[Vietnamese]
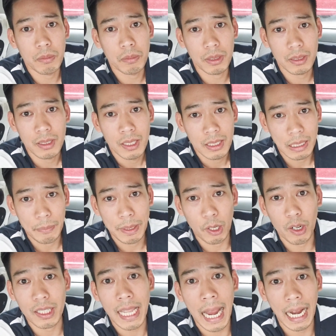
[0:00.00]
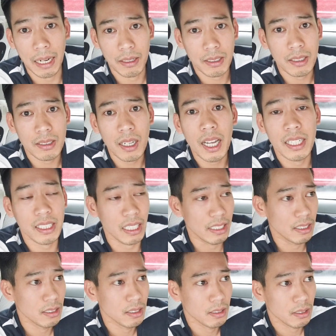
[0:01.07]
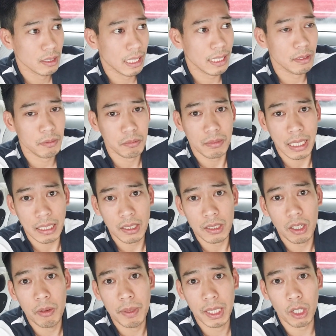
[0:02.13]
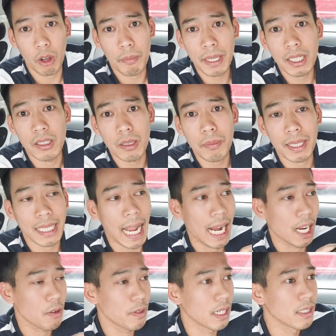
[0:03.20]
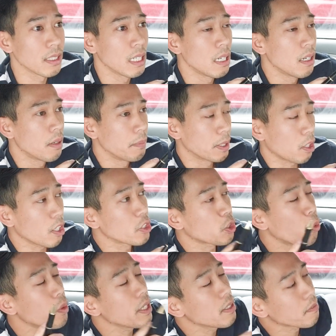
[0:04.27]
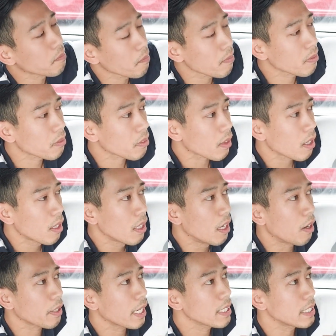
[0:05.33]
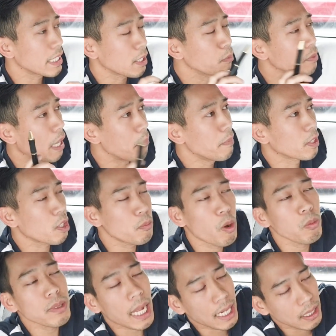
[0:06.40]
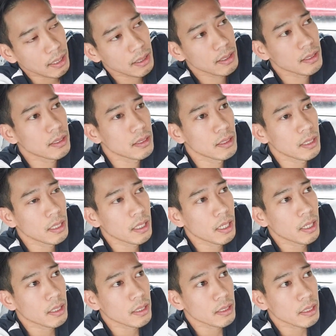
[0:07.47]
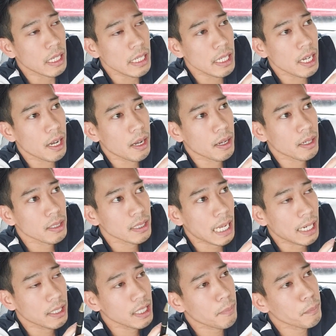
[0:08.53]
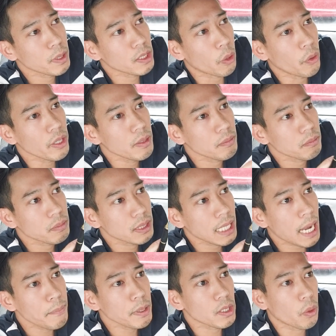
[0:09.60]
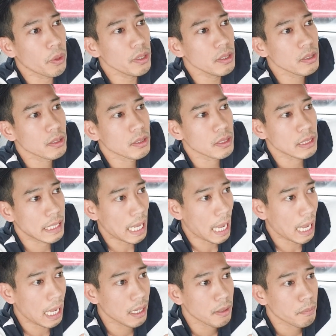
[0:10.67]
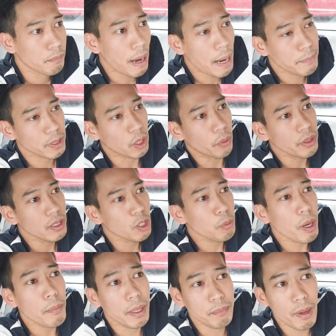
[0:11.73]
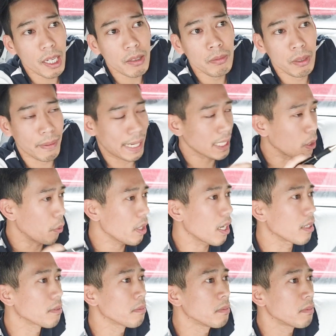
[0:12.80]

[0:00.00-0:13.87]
mình tại mình gọi là thằng nó nó hơi kỳ nên tại thường thường mình gọi mấy người đó bằng thằng không à mình gọi là chú đi ok thì trong tiệm mình có bốn thằng thì uh, thằng 50 tuổi 60 tuổi và 30 tuổi lúc đó mình mới có 17 tuổi à